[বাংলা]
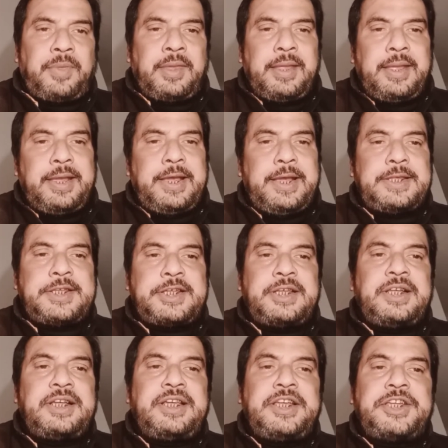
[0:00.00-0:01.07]
কে
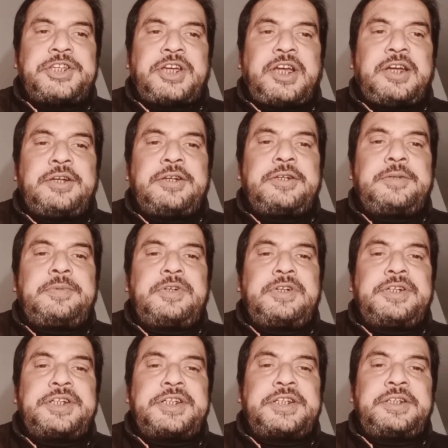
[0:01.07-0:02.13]
ছিলেন এই শার্লট
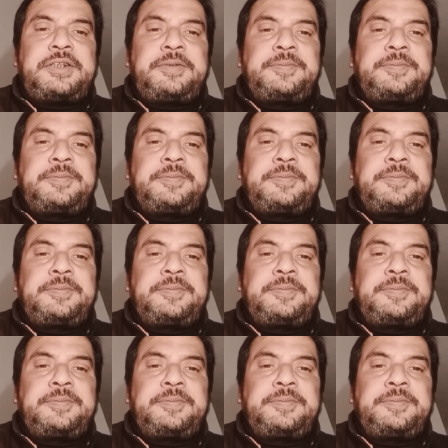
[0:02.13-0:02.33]
ব্রন্টি